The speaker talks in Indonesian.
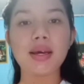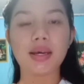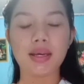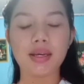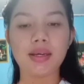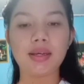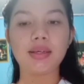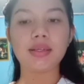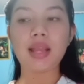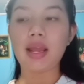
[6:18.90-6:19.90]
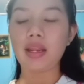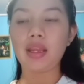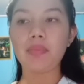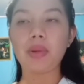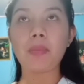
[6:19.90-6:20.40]
Uh,
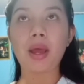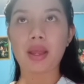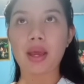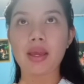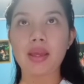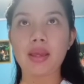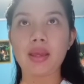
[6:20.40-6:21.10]
dari berbagai